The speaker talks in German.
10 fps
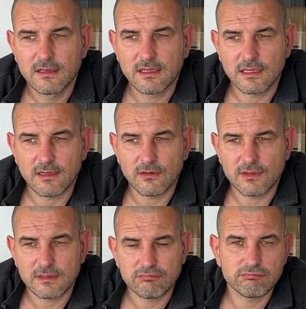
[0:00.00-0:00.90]
Äh,
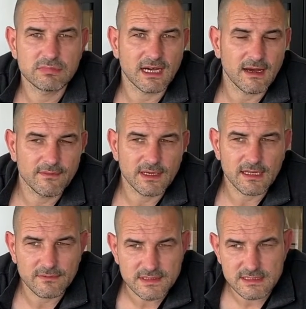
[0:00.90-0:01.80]
und da wir
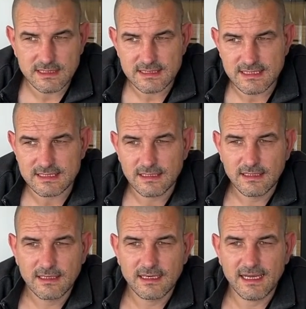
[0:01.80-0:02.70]
alle wissen, dass das
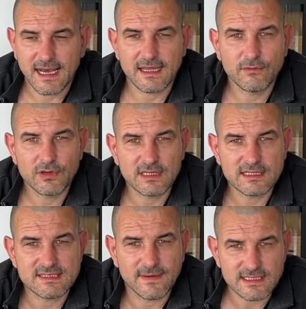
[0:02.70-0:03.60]
kein
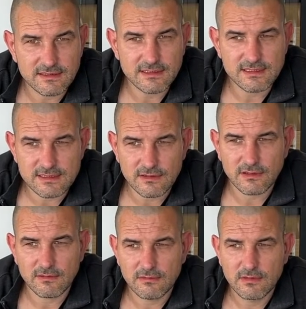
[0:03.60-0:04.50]
wirkliches Wasser ist,
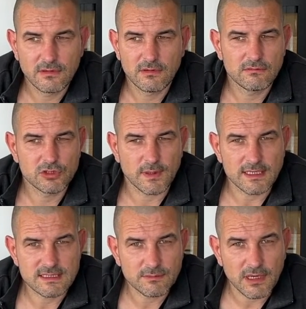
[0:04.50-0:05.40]
sondern
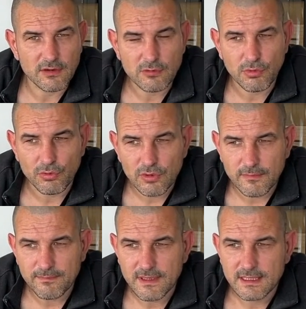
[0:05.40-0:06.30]
schwarze, braune Brühe,
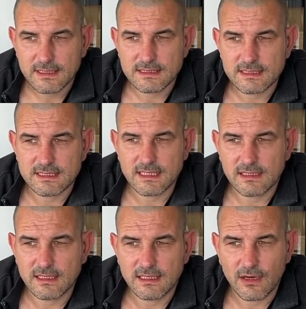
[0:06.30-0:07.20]
sind das dann
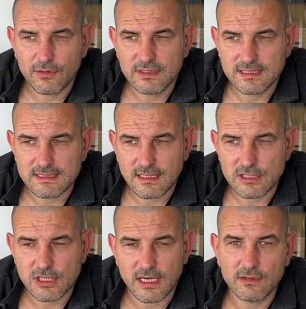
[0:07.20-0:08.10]
genau diese
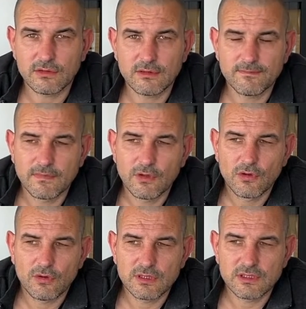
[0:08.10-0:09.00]
Erscheinungen
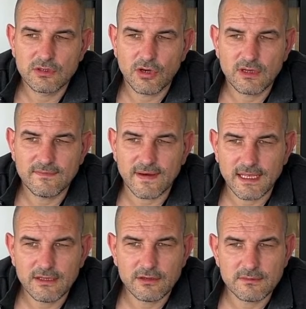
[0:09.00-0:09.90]
und die können
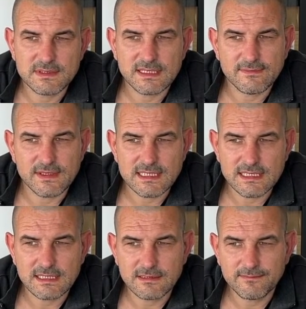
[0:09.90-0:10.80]
wandern im
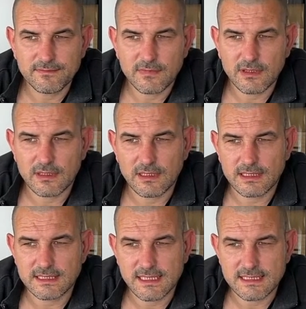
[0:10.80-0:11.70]
Wesentlichen.
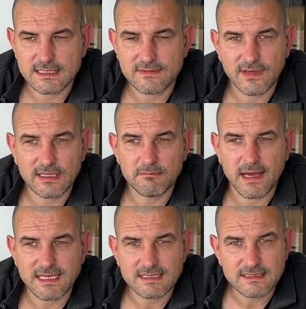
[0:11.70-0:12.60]
Das äh, heißt, es fängt
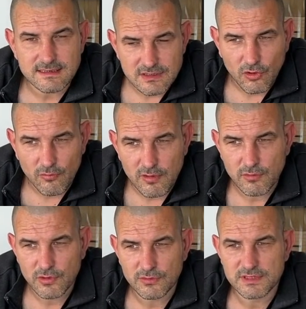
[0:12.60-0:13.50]
meistens oben im
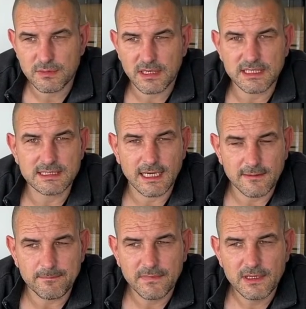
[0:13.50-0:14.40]
Mündungsbereich
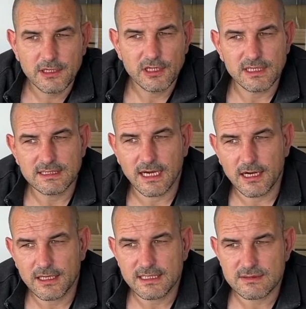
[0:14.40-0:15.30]
an, liegt
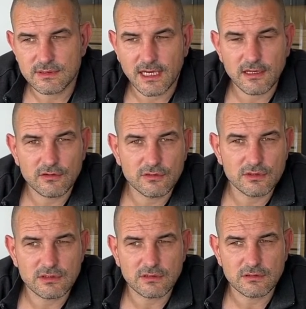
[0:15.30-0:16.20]
daran, dass wir da
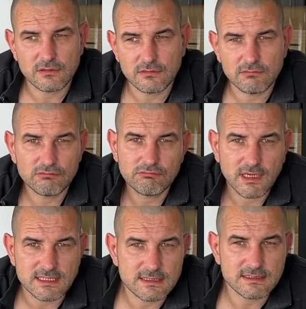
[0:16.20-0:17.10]
natürlich äh,
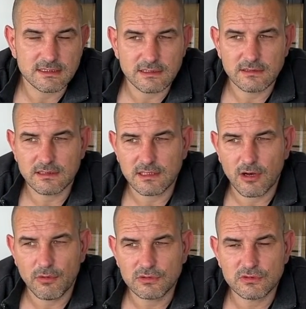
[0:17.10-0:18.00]
meistens die, die
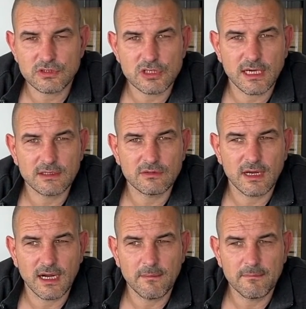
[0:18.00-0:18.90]
Taupunktunterschreitung
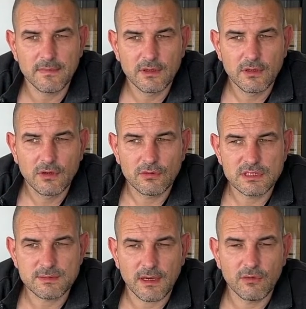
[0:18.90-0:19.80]
haben und
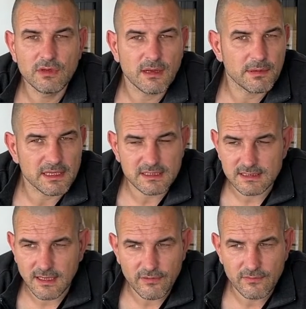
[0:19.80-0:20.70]
zwar unabhängig
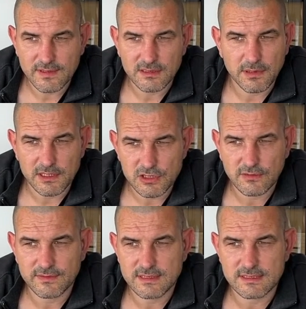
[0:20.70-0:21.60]
davon, welcher
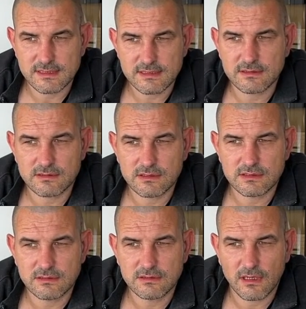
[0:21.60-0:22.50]
Brennstoff das ist. Das
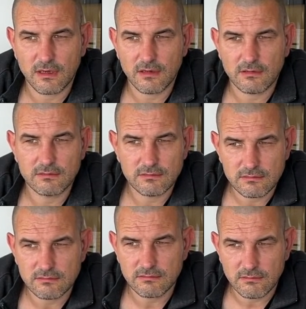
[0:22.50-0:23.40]
ist
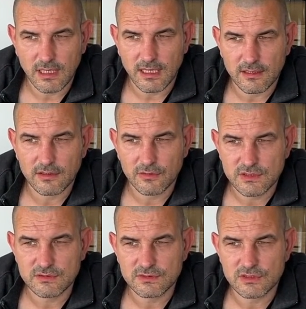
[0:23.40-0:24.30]
äh, eher eine
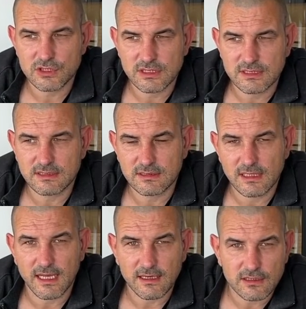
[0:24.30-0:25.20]
Nutzungsgeschichte,
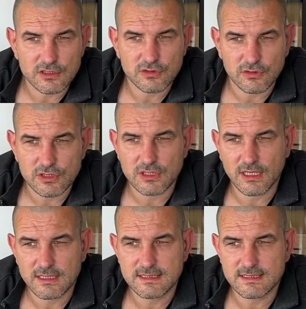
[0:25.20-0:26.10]
Länge des
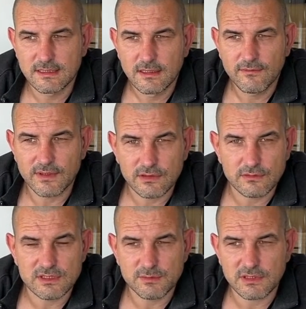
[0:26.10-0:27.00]
Schornsteins,
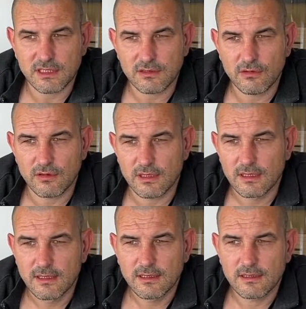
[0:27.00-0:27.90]
Witterungsbedingungen
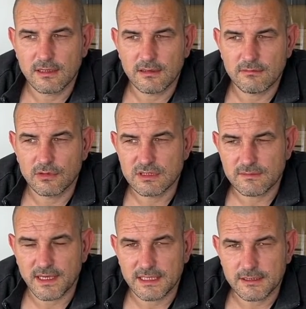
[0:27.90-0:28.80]
und so
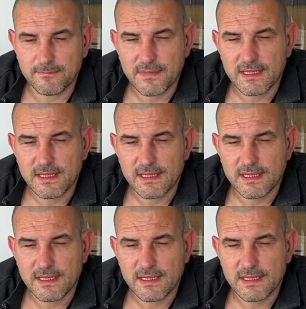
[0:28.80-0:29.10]
weiter.